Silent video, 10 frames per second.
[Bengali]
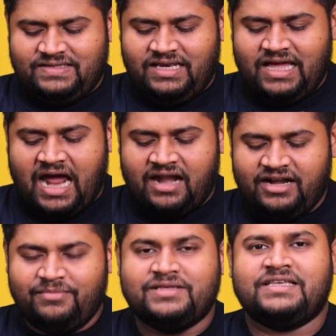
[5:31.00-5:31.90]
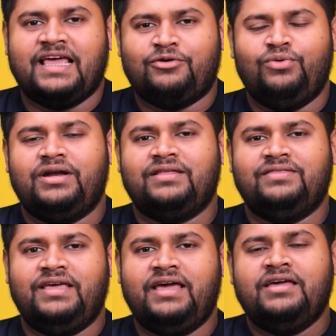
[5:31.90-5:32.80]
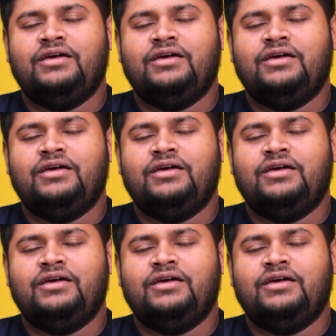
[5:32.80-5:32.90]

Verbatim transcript: ইজিলি হান্ড্রেড এম এস ক্যালকুলেটার দিয়ে